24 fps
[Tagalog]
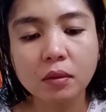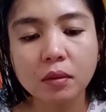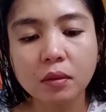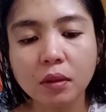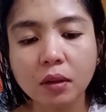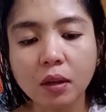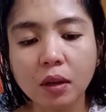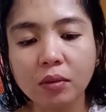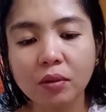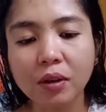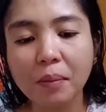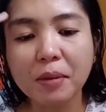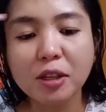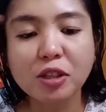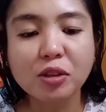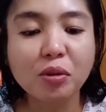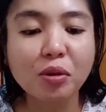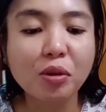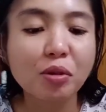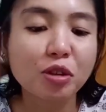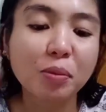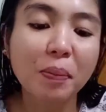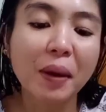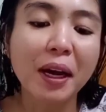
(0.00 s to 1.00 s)
Yan ako, na-miss ko
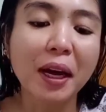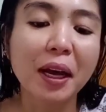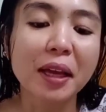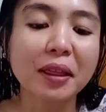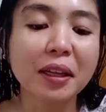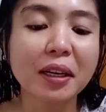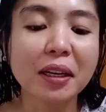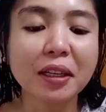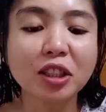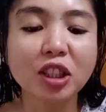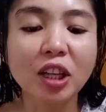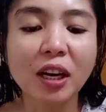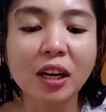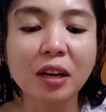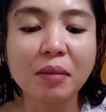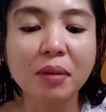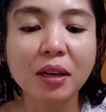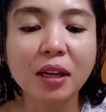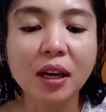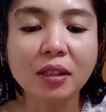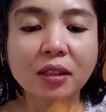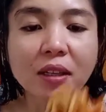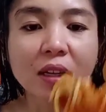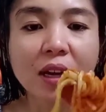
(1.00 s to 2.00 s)
yung spaghetti ng Jollibee
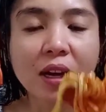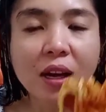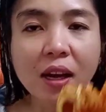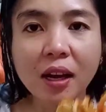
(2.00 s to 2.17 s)
guys.